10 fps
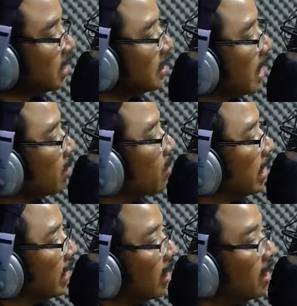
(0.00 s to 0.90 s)
请贷
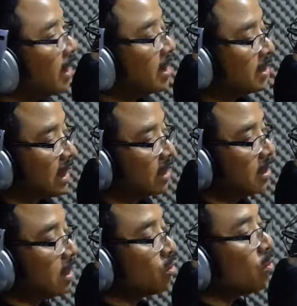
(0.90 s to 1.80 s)
款了，想
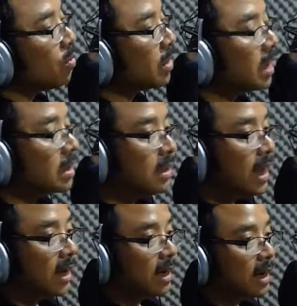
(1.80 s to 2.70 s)
想通过他的
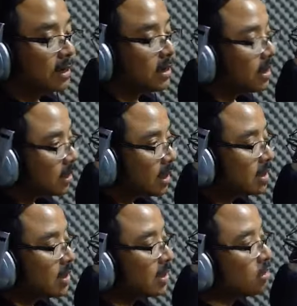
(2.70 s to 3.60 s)
电影了，这些
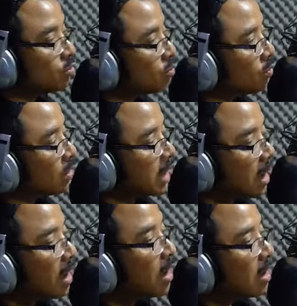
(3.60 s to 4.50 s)
事情如果
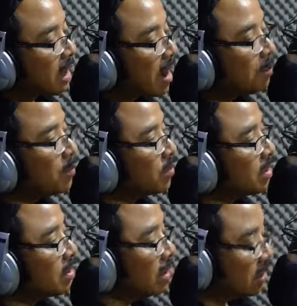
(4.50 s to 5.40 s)
他他不
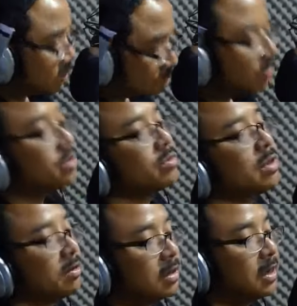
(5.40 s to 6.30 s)
能够，都会受
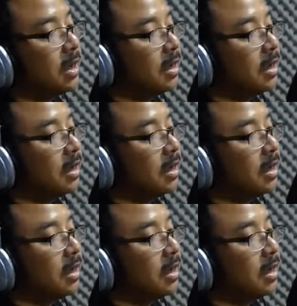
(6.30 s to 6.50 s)
到这些